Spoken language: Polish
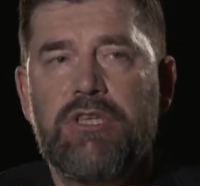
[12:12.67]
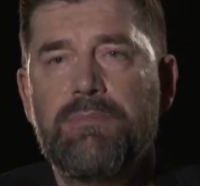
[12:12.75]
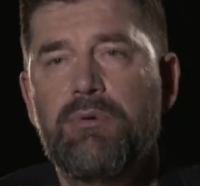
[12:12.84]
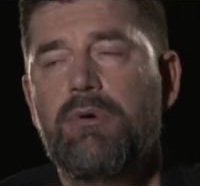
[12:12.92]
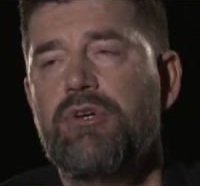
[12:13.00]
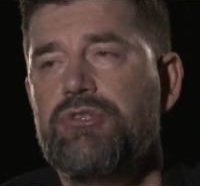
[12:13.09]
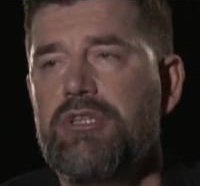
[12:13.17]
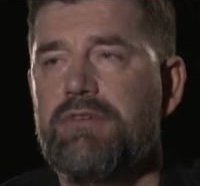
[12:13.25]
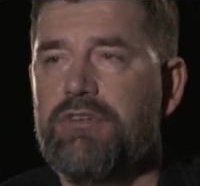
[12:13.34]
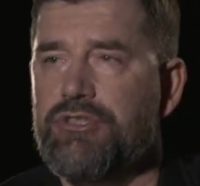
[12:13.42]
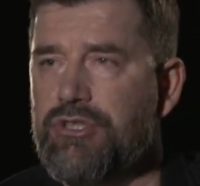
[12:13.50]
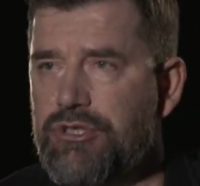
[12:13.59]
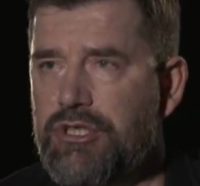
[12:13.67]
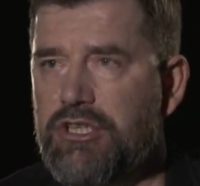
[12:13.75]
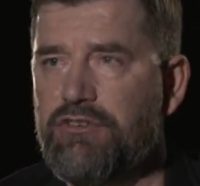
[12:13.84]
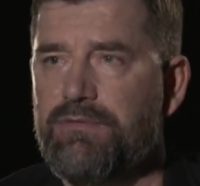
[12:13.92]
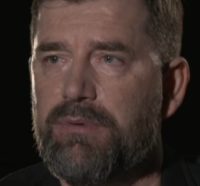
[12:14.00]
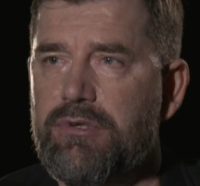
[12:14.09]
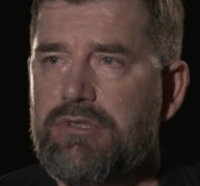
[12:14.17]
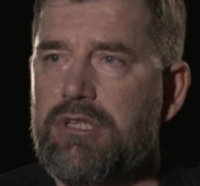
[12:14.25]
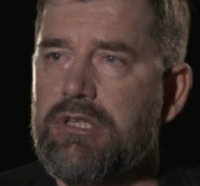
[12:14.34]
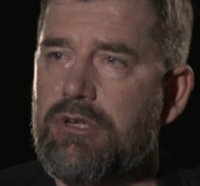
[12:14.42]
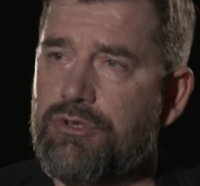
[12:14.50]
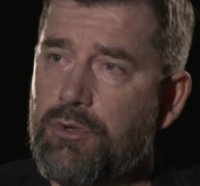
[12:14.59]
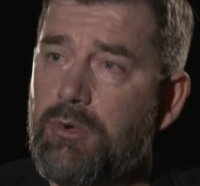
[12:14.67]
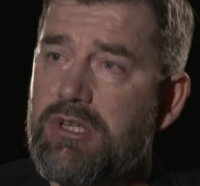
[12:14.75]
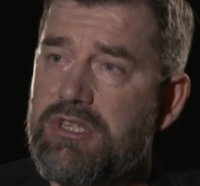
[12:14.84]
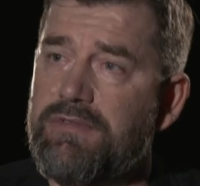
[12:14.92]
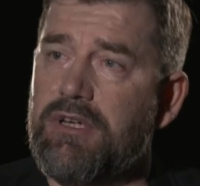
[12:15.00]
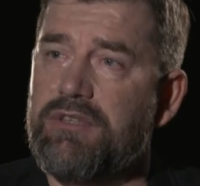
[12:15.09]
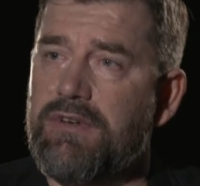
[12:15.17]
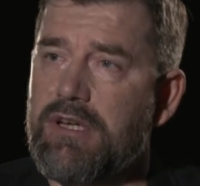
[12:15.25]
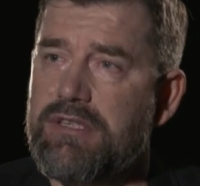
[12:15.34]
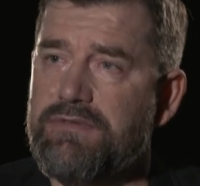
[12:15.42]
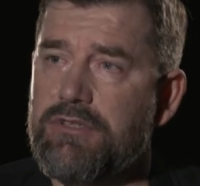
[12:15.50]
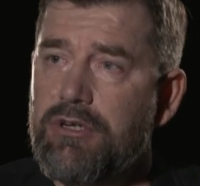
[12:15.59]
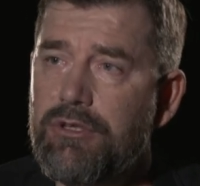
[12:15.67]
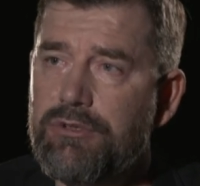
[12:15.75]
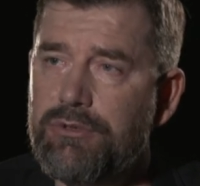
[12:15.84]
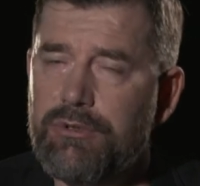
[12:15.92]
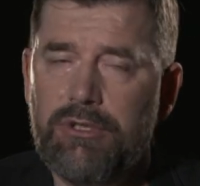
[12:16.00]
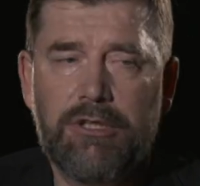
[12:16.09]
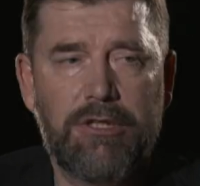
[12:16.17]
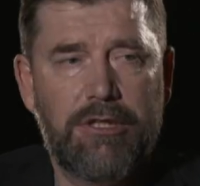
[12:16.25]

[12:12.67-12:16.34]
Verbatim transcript: nie była jeszcze nawet dziennikiem w Polsce, tylko się ukazywała dwa razy w tygodniu.